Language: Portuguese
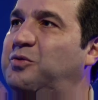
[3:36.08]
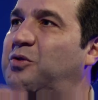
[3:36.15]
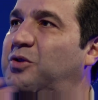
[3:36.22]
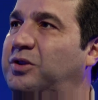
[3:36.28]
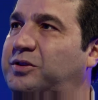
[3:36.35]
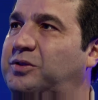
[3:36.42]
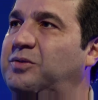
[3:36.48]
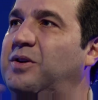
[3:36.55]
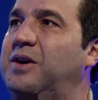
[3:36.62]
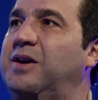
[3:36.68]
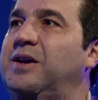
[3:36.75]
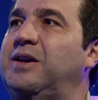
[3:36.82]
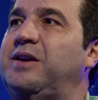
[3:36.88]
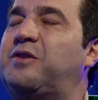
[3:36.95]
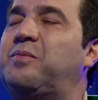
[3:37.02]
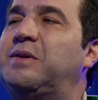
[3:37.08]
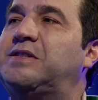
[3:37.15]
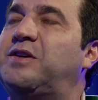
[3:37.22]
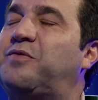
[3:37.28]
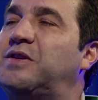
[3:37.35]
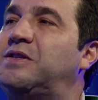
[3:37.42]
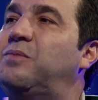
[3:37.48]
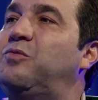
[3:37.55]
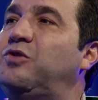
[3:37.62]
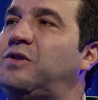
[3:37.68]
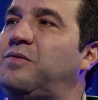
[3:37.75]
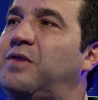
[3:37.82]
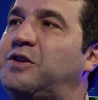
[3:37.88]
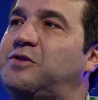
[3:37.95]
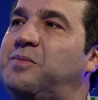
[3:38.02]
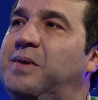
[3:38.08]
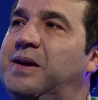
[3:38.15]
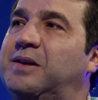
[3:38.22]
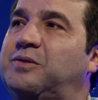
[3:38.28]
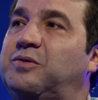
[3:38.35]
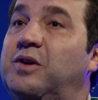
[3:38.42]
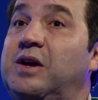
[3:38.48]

outro e comecei a fazer muito investimento.